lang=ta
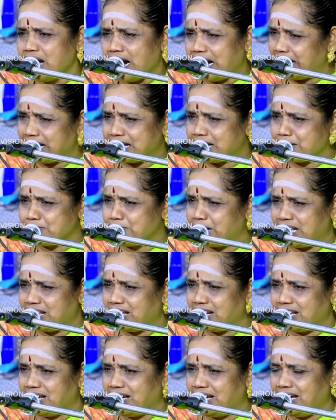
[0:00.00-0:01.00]
அழகர்
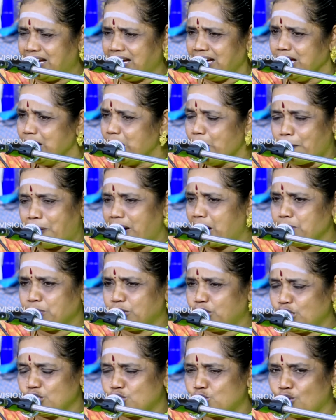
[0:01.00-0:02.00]
மலையில்
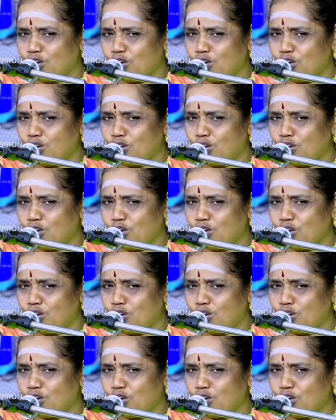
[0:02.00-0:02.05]
பழமுதிர்